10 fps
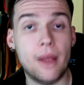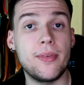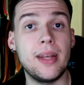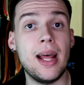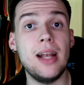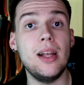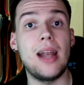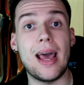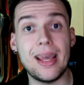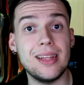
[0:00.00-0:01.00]
Al final
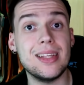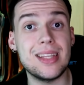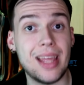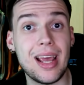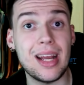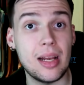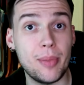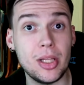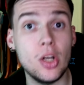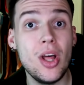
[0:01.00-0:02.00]
la gente se queja,
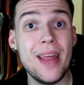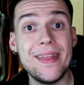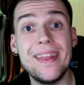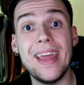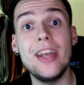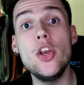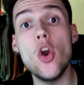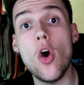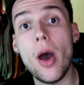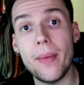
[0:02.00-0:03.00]
repito, de
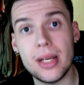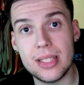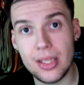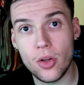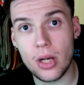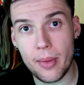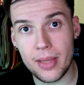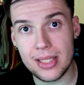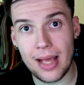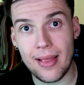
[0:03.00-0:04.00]
no haber sido
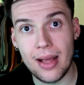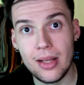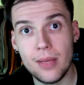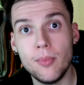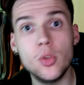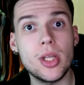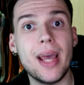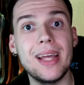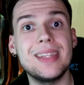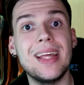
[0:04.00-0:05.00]
revisada
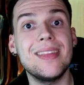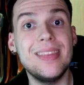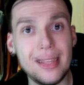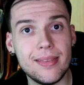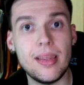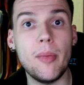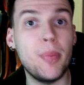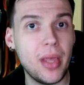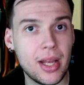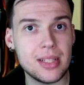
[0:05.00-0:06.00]
mucha gente dice,
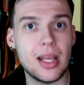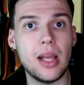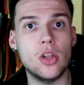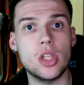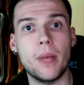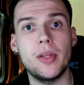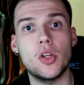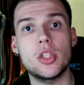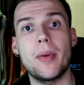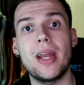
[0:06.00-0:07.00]
piensa que los
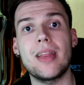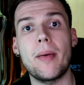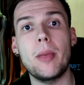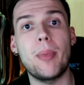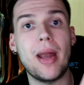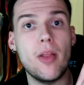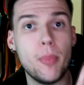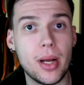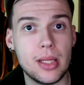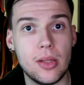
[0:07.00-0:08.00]
árbitros deberían de haber parado
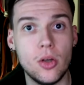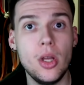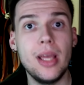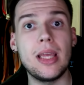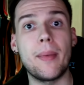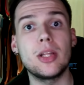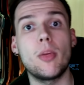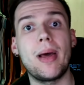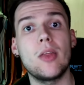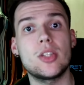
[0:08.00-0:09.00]
el partido y haber
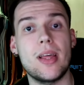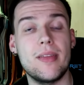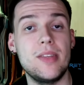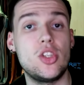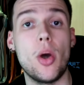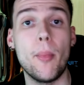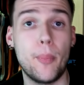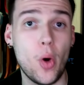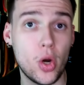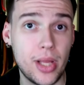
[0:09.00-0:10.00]
tomado esa
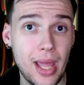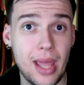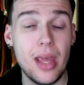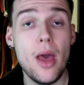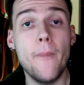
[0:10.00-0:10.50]
decisión. ¿Por qué?